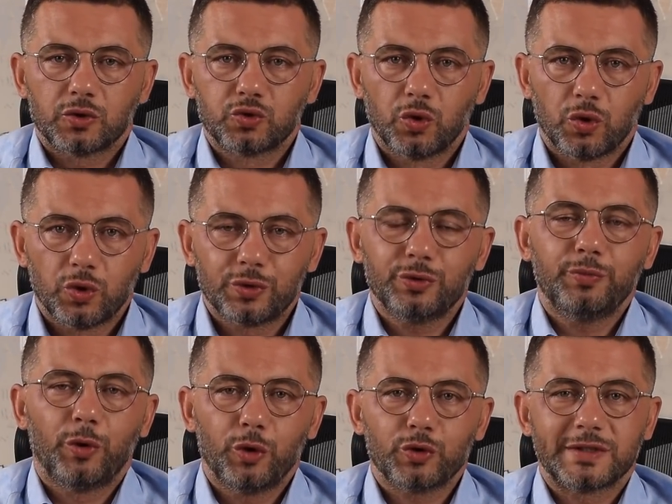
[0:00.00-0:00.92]
doğru
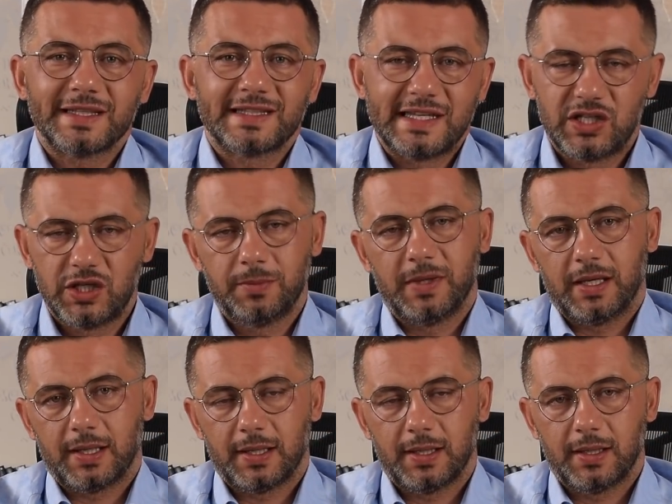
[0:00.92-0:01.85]
borsa seçimi,
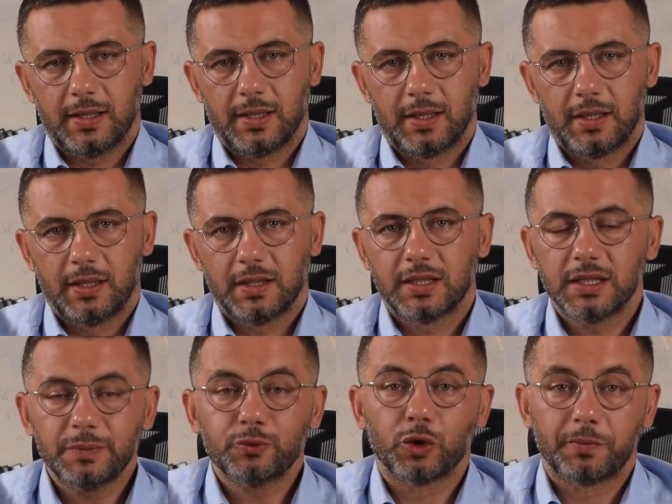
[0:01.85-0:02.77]

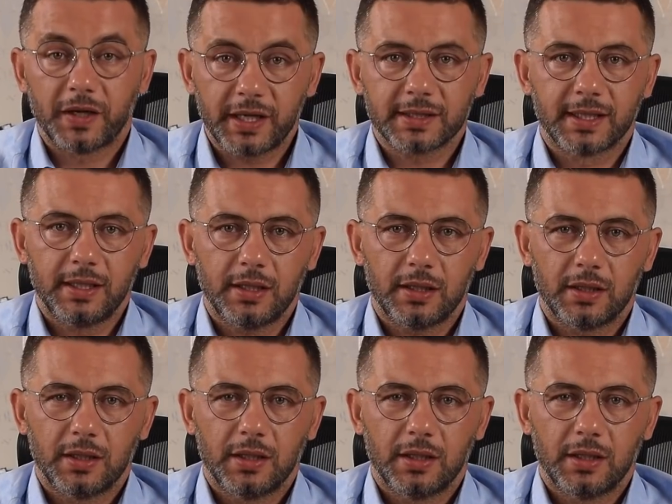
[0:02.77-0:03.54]
kripto parada